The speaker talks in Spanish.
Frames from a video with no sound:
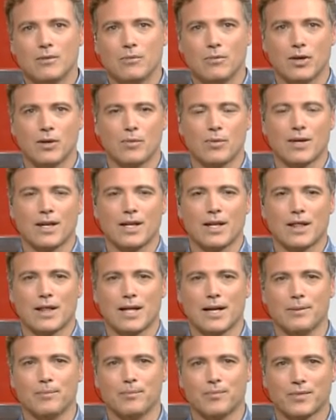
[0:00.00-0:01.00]
bueno, pues
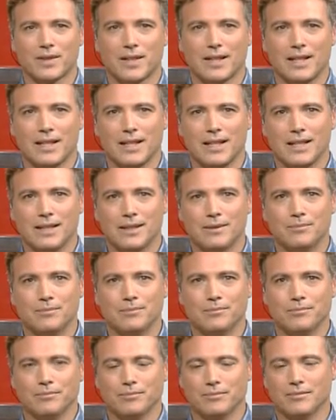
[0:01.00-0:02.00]
quizá, eh,
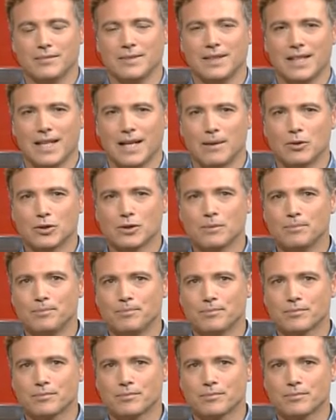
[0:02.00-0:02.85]
digamos,